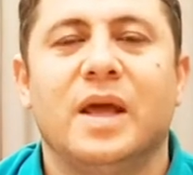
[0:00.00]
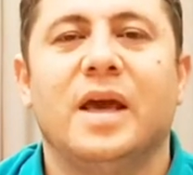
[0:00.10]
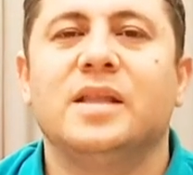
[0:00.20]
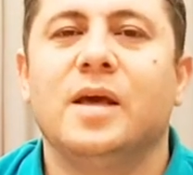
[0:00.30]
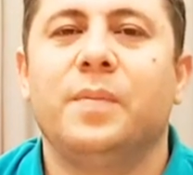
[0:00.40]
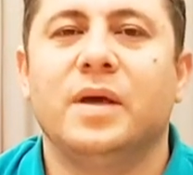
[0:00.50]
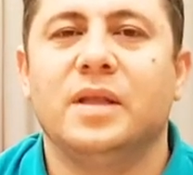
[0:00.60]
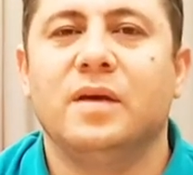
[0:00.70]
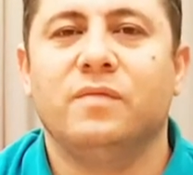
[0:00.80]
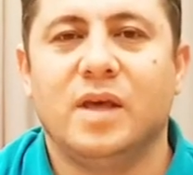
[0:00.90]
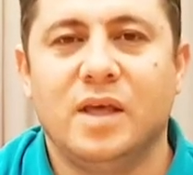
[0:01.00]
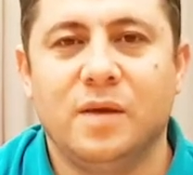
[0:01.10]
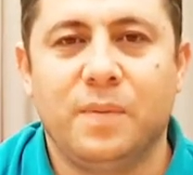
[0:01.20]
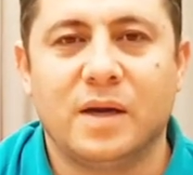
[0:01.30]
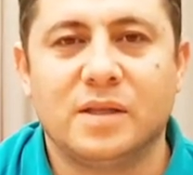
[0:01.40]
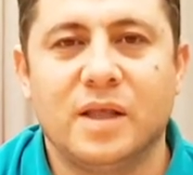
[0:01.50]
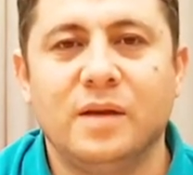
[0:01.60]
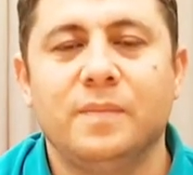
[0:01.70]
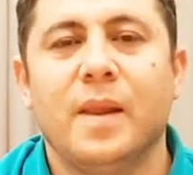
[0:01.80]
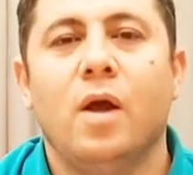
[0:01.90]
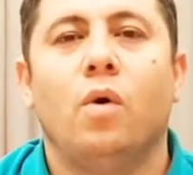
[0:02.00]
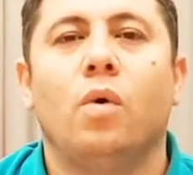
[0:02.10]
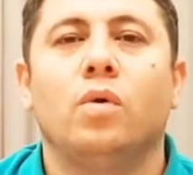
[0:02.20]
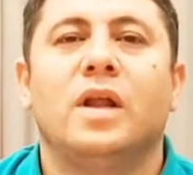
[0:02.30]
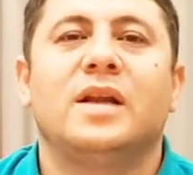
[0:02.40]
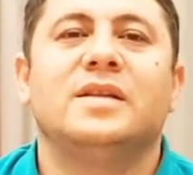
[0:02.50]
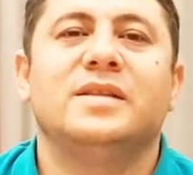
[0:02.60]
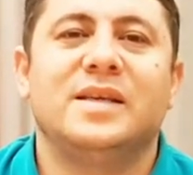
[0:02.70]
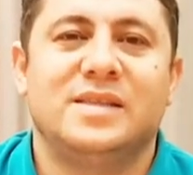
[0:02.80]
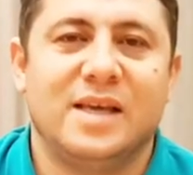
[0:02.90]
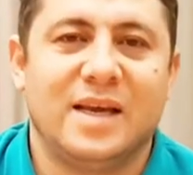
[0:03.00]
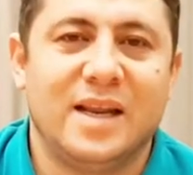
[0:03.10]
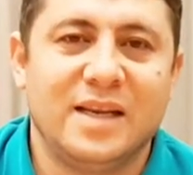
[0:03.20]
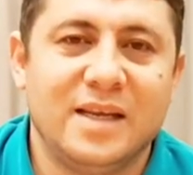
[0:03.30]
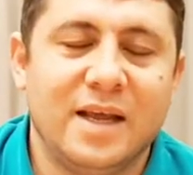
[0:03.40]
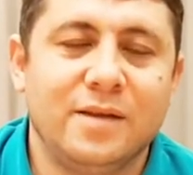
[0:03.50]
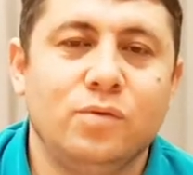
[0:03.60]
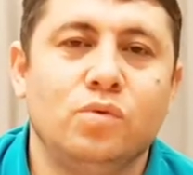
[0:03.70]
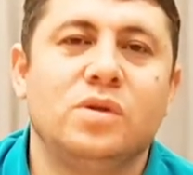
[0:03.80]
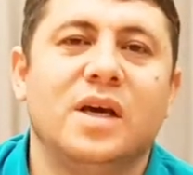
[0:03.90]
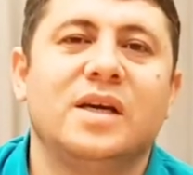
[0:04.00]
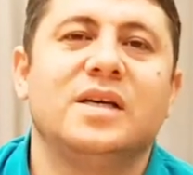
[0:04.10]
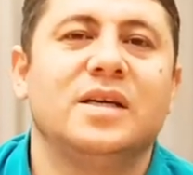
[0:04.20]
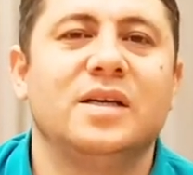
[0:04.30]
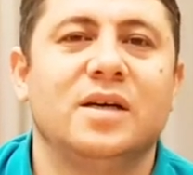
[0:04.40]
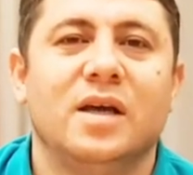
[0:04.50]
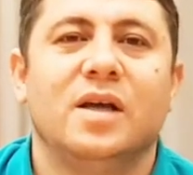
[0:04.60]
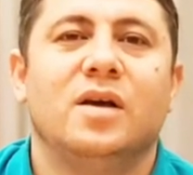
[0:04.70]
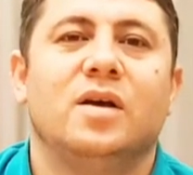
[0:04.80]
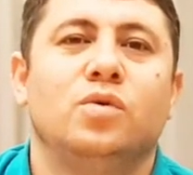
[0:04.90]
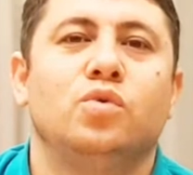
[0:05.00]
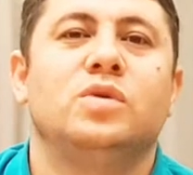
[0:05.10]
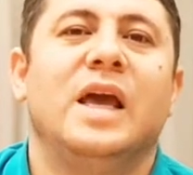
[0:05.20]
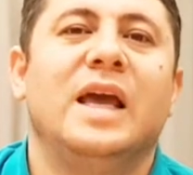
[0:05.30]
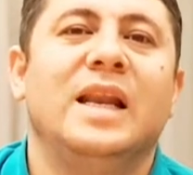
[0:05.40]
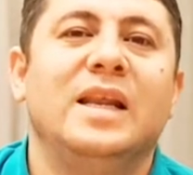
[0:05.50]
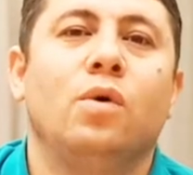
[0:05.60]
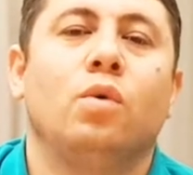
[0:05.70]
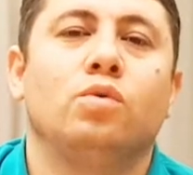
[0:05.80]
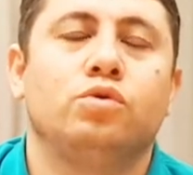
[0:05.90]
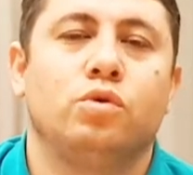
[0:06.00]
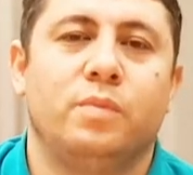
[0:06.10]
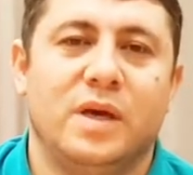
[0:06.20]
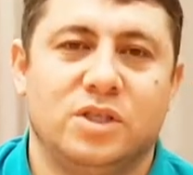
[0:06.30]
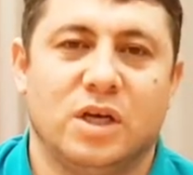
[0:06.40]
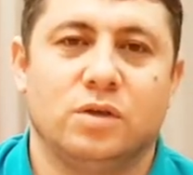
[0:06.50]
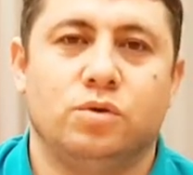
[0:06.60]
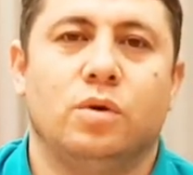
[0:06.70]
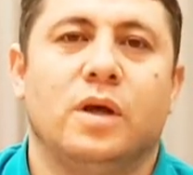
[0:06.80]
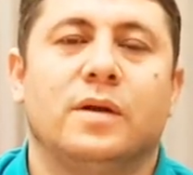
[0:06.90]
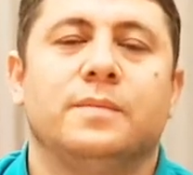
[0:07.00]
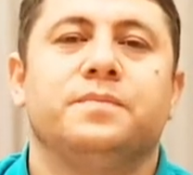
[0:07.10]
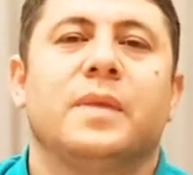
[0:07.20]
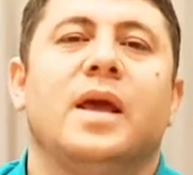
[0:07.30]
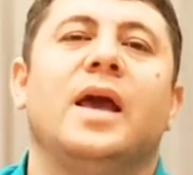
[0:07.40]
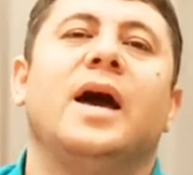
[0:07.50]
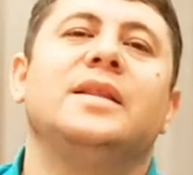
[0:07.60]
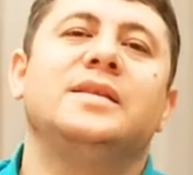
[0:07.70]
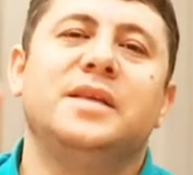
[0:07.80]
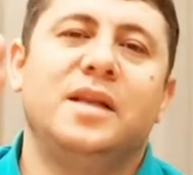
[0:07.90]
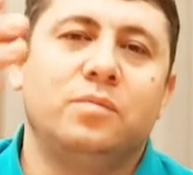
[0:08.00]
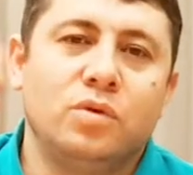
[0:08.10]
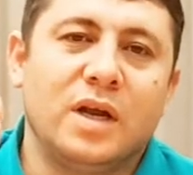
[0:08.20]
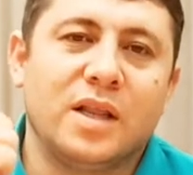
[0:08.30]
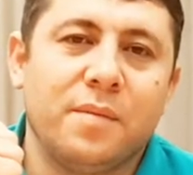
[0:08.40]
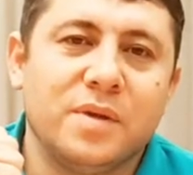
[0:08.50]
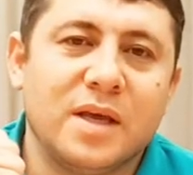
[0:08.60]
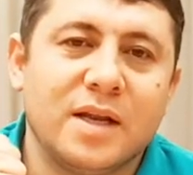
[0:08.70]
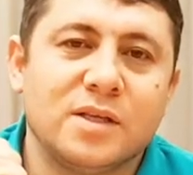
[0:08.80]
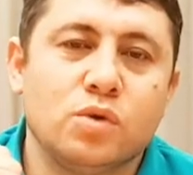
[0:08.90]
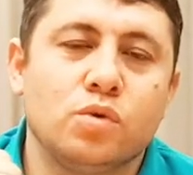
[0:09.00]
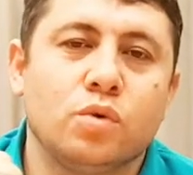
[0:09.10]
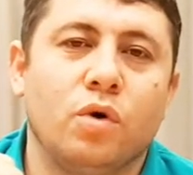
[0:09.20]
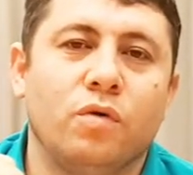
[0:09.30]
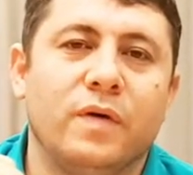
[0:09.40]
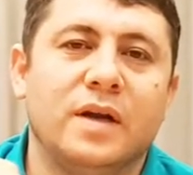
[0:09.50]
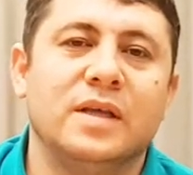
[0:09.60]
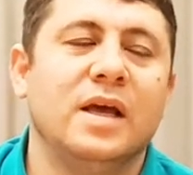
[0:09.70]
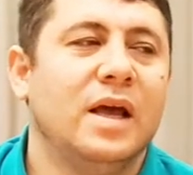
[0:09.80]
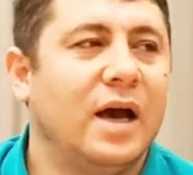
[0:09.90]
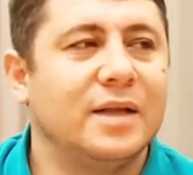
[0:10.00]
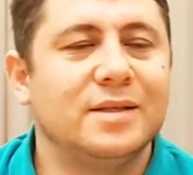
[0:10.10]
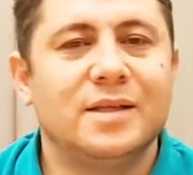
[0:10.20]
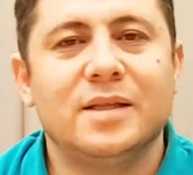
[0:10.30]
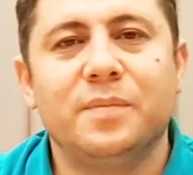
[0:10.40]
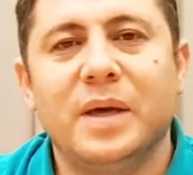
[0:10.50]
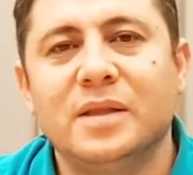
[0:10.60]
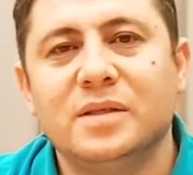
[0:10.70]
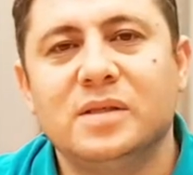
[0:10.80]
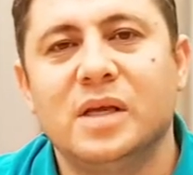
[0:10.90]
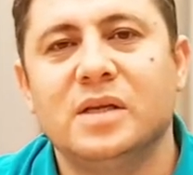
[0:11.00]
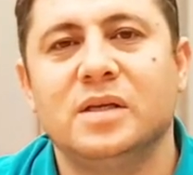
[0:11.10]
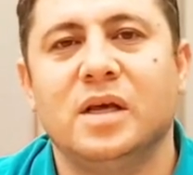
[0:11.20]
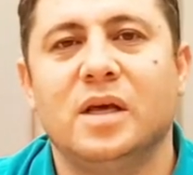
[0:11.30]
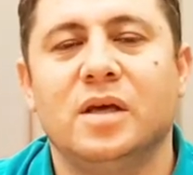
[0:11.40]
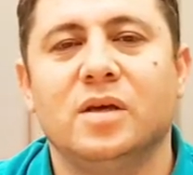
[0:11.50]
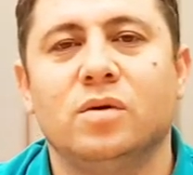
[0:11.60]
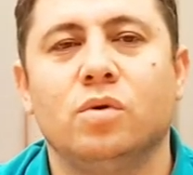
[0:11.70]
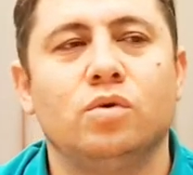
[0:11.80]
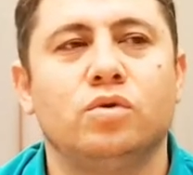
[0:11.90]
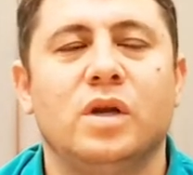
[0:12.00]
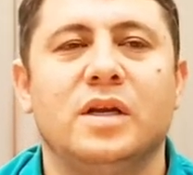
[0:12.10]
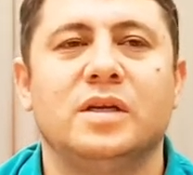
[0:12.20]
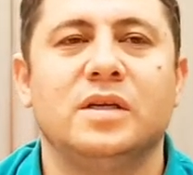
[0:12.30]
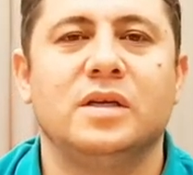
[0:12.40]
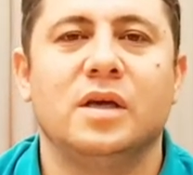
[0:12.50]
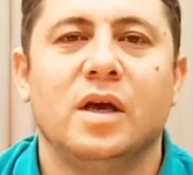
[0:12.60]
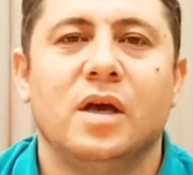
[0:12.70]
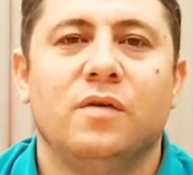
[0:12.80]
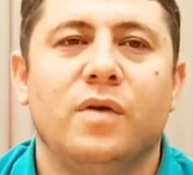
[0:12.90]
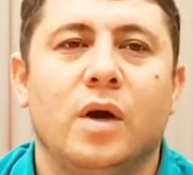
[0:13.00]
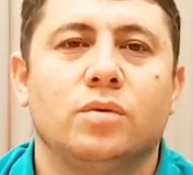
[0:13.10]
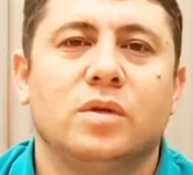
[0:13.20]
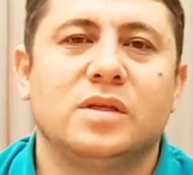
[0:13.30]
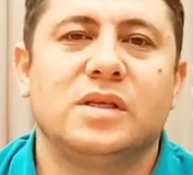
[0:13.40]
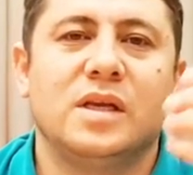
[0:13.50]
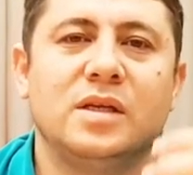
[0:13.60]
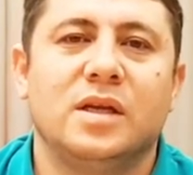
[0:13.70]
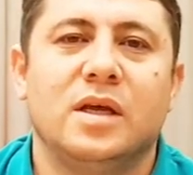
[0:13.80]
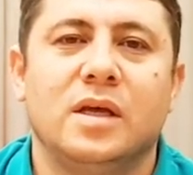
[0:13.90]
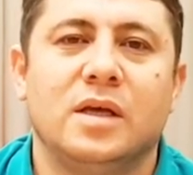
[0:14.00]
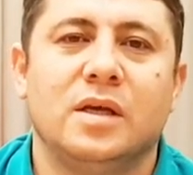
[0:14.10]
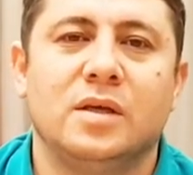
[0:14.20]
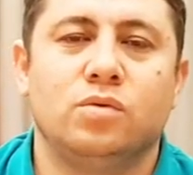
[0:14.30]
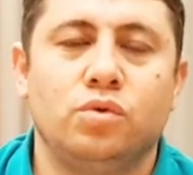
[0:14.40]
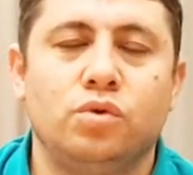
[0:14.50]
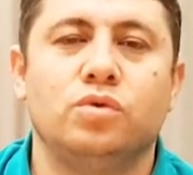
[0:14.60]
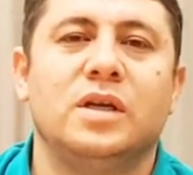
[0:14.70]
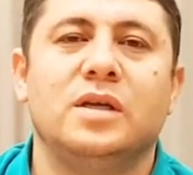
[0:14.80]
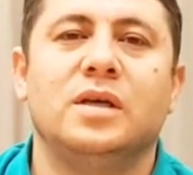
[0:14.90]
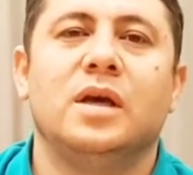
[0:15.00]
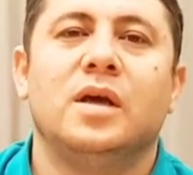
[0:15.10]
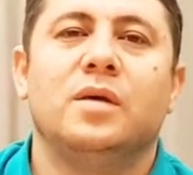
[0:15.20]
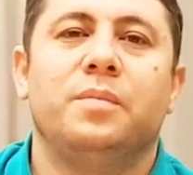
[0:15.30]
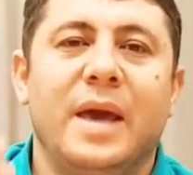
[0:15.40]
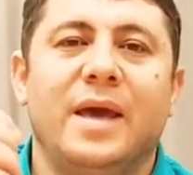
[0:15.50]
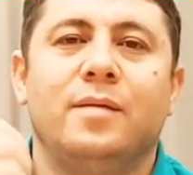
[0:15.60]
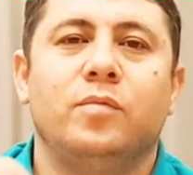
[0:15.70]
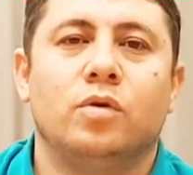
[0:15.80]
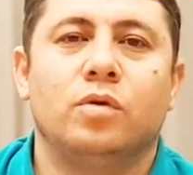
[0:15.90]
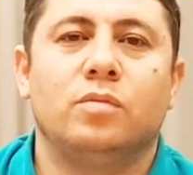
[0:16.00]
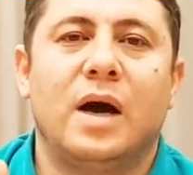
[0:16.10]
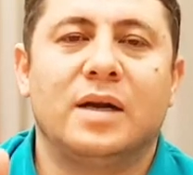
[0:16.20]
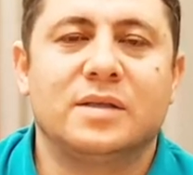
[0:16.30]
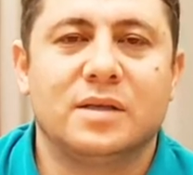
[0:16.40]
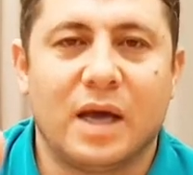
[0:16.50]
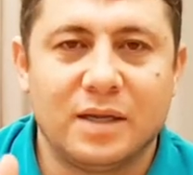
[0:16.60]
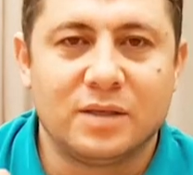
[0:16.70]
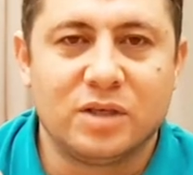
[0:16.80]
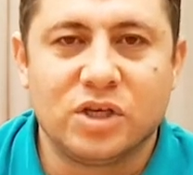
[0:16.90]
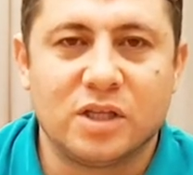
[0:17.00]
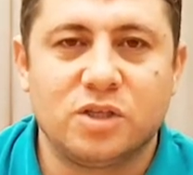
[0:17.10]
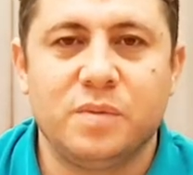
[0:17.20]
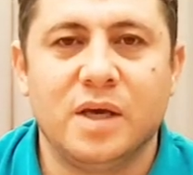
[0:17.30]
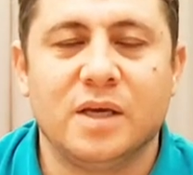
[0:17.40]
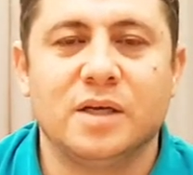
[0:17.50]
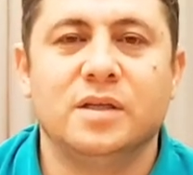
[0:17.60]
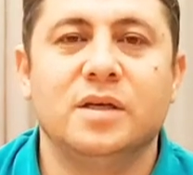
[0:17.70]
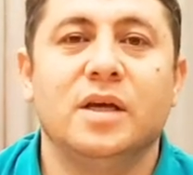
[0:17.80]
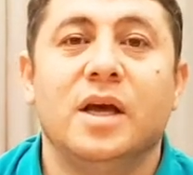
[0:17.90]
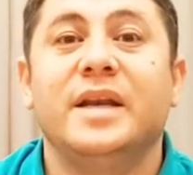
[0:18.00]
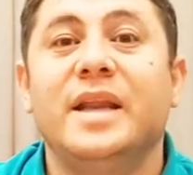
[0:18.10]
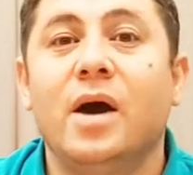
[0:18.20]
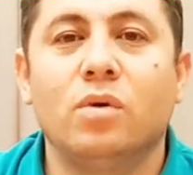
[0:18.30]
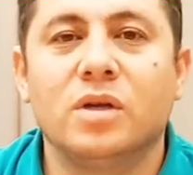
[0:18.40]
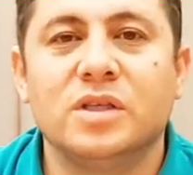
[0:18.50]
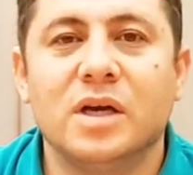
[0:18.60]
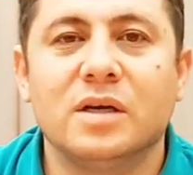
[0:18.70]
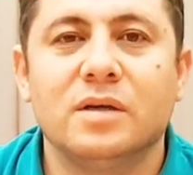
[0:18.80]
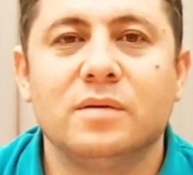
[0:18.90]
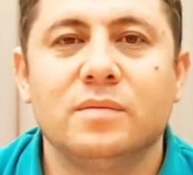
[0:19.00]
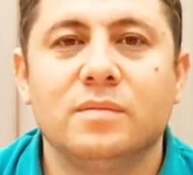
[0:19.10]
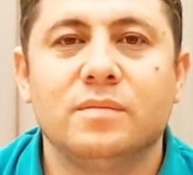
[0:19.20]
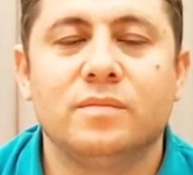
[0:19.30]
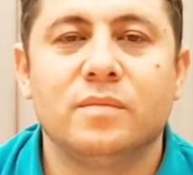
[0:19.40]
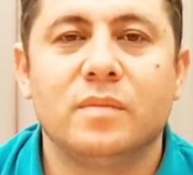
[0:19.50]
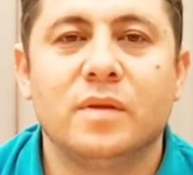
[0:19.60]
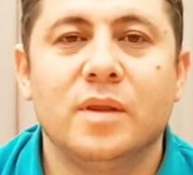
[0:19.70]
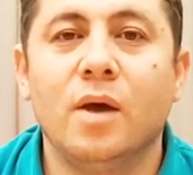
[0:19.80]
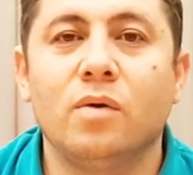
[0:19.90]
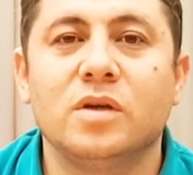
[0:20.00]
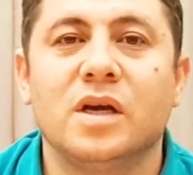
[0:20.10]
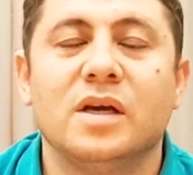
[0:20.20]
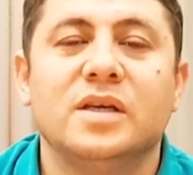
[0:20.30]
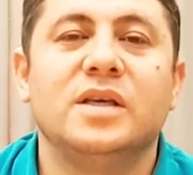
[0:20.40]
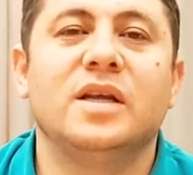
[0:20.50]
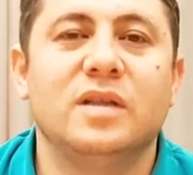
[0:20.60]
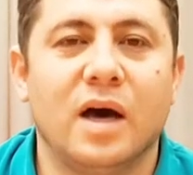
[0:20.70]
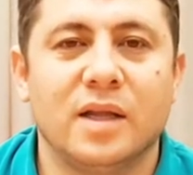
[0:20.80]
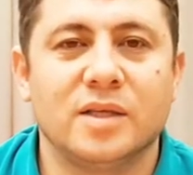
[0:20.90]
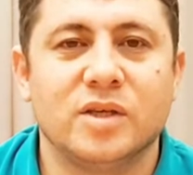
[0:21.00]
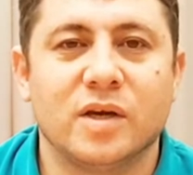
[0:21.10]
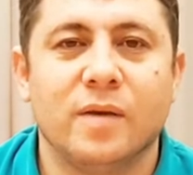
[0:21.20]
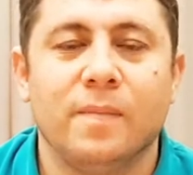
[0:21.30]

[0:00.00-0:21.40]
HDP'den ve İyi Parti'den onların destekleriyle %40'ı %50'yi e, oluşturmaya çalışıyorlar. E hadi diyelim bunlardan bir tanesi su koy verdi. Hadi dedi ben senin e, görüşlerini veyahut da senin e, düşünceni beğenmiyorum. Artık hani çatışmaya girdi. Ne olacak? Ne olacak? Yine dağılacak.